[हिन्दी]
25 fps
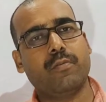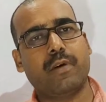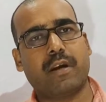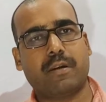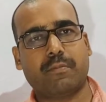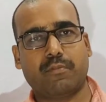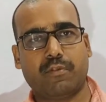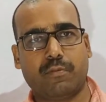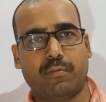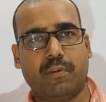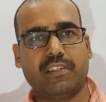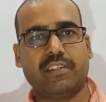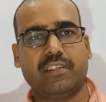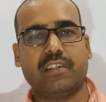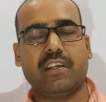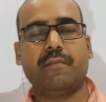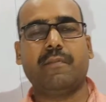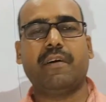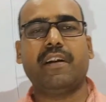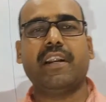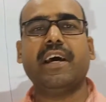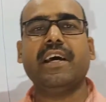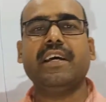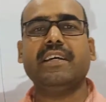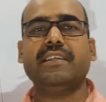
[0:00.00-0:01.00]
कई बार मुख्यमंत्री
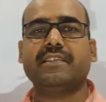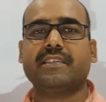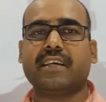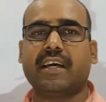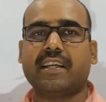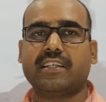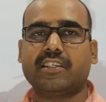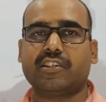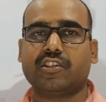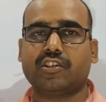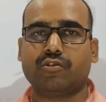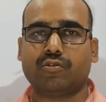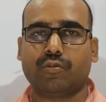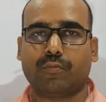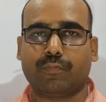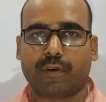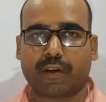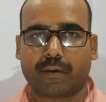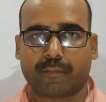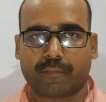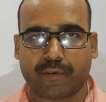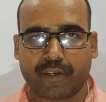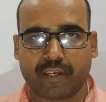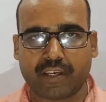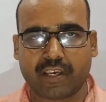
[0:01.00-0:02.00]
बने हैं इन सारी चीजों
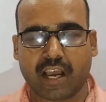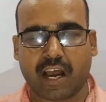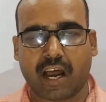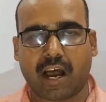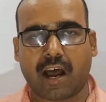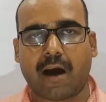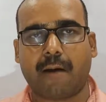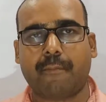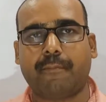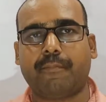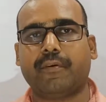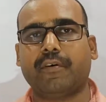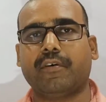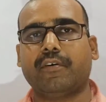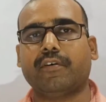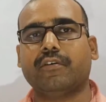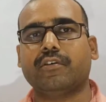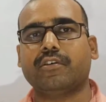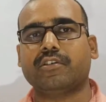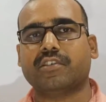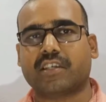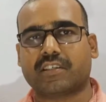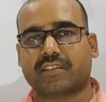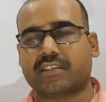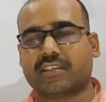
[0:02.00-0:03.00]
पर भी आप
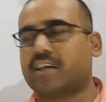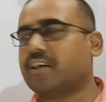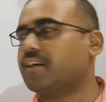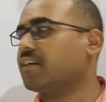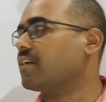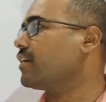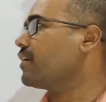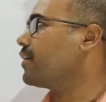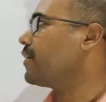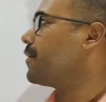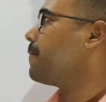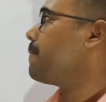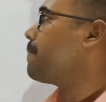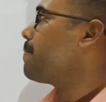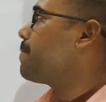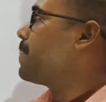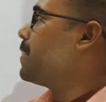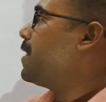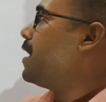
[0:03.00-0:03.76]
चर्चा करेंगे